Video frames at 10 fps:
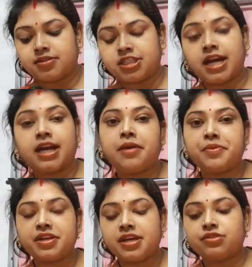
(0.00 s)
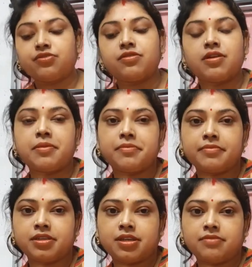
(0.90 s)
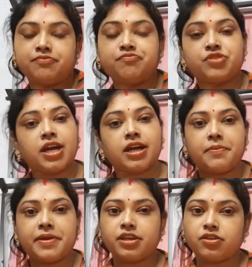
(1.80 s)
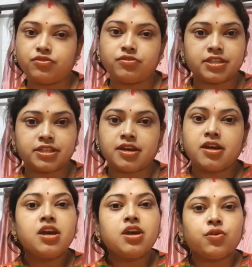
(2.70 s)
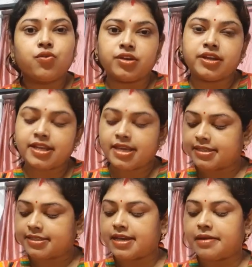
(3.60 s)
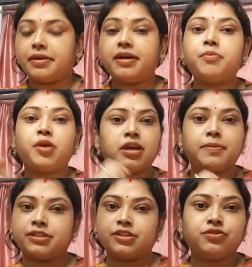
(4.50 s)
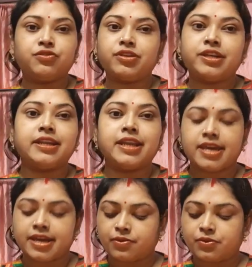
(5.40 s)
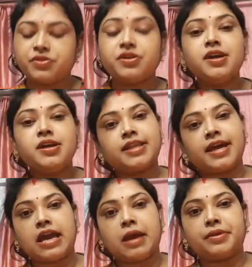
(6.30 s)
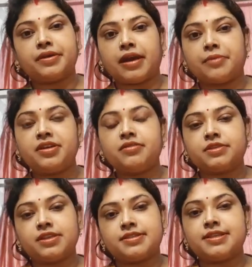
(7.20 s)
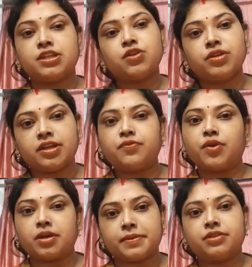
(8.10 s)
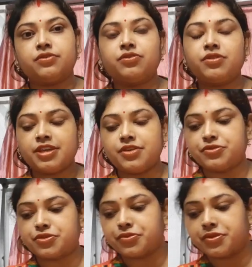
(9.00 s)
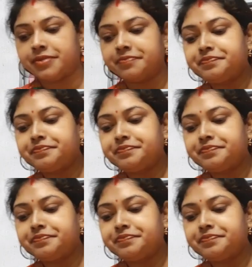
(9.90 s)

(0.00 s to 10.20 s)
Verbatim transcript: শাখা পলা তো মানে শাখা বাঁধানো তো সেটা গোল্ডেরই আছে আমার পলা বাঁধানো গোল্ডের নেই এখনও তাই আমার আমি মানে সিটি গোল্ডের পলা বাঁধানোগুলো ইউজ করি